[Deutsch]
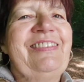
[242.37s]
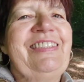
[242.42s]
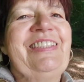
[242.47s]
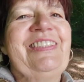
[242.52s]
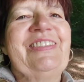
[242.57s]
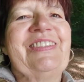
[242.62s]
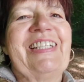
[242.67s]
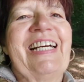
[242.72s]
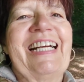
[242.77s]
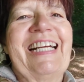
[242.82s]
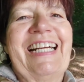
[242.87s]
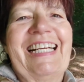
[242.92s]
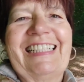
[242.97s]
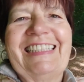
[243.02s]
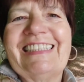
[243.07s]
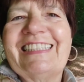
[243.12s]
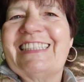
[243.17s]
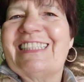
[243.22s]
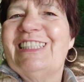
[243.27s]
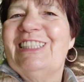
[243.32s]
Video
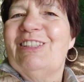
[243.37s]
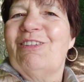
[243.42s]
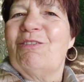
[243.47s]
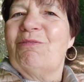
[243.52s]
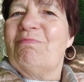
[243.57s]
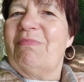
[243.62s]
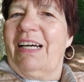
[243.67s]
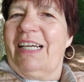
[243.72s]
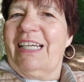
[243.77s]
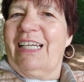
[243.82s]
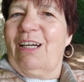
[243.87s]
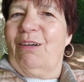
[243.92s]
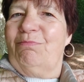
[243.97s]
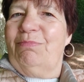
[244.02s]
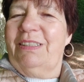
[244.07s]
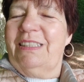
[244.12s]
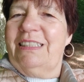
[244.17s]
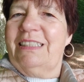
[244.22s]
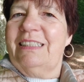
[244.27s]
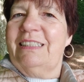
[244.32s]
ergänzen um ein
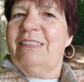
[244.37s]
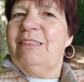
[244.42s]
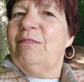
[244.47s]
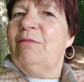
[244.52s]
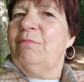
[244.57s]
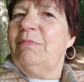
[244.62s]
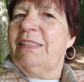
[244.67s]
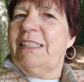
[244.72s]
Kapitel